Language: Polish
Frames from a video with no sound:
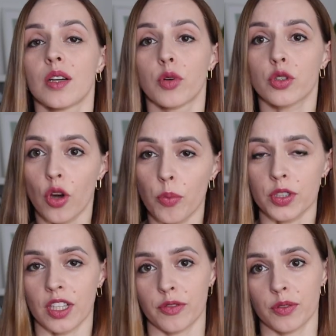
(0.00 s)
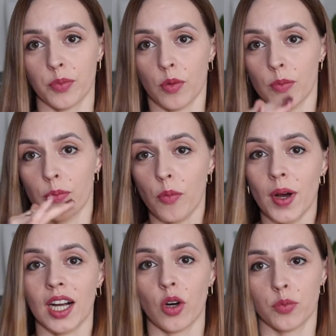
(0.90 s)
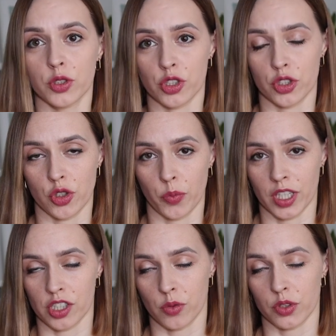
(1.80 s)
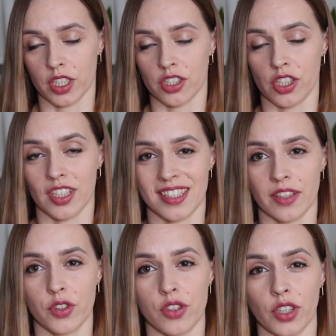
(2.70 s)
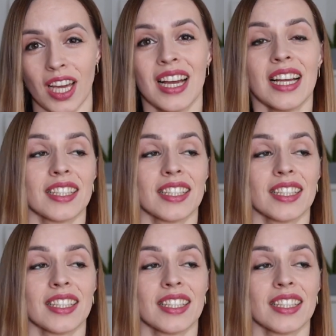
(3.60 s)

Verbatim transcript: bo to potrafi, pomaga obniżyć to pH żołądka, jeżeli jest za wysokie.